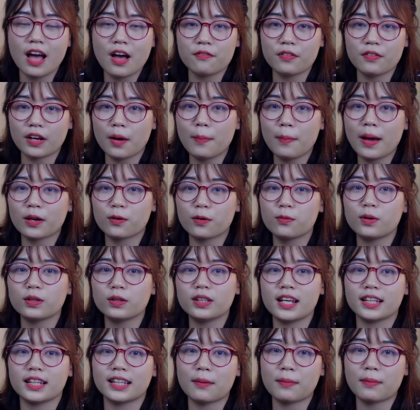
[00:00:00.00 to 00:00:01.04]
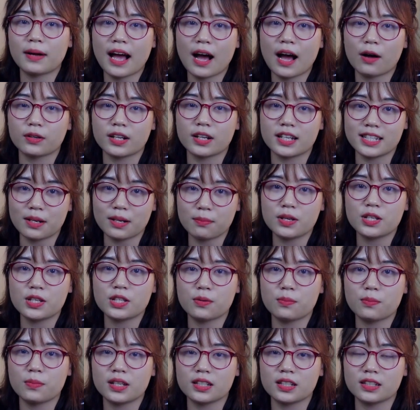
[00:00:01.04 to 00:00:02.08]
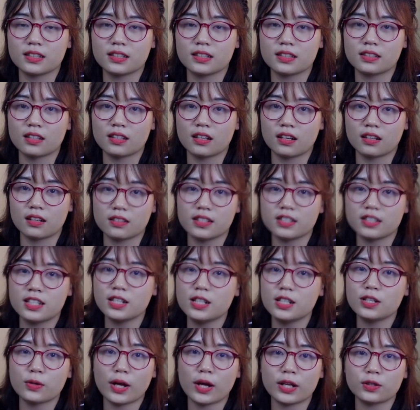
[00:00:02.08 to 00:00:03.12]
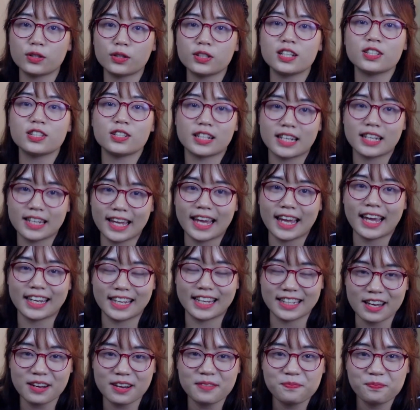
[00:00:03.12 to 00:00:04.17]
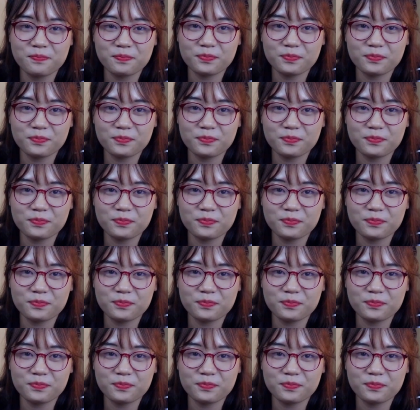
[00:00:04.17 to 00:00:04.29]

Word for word: Và các bạn cũng có thể tham khảo để trang bị cho mình uh, những chiếc điện thoại tốt nhất cho kỳ nghỉ hè này nhé.